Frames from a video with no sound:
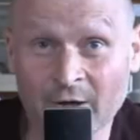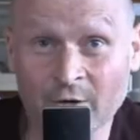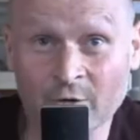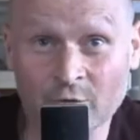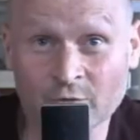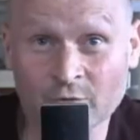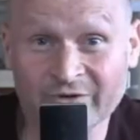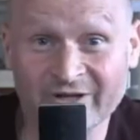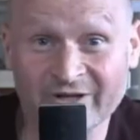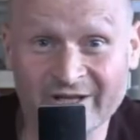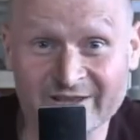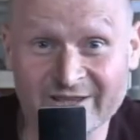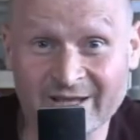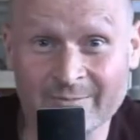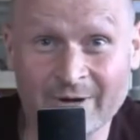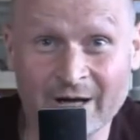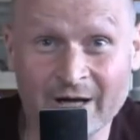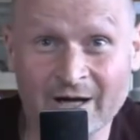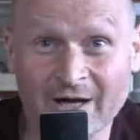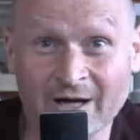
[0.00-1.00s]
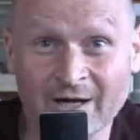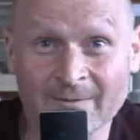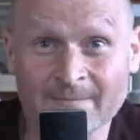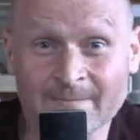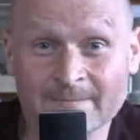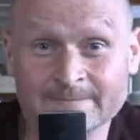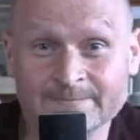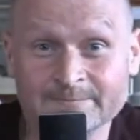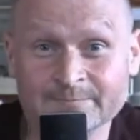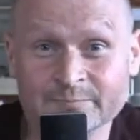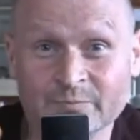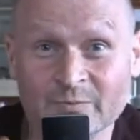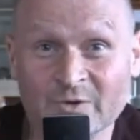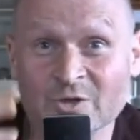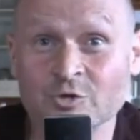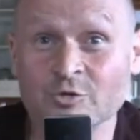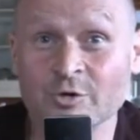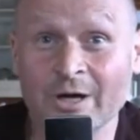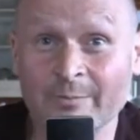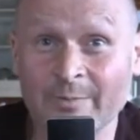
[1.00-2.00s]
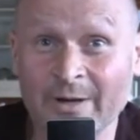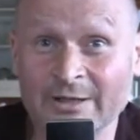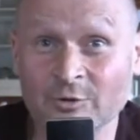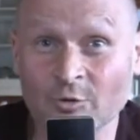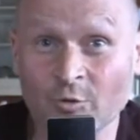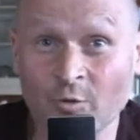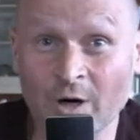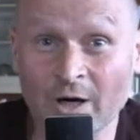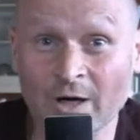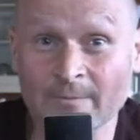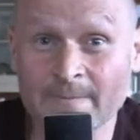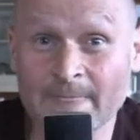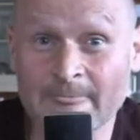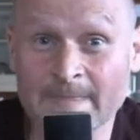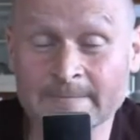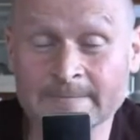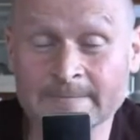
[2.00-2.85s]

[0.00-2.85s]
rencontrer Tamara sur Impact 3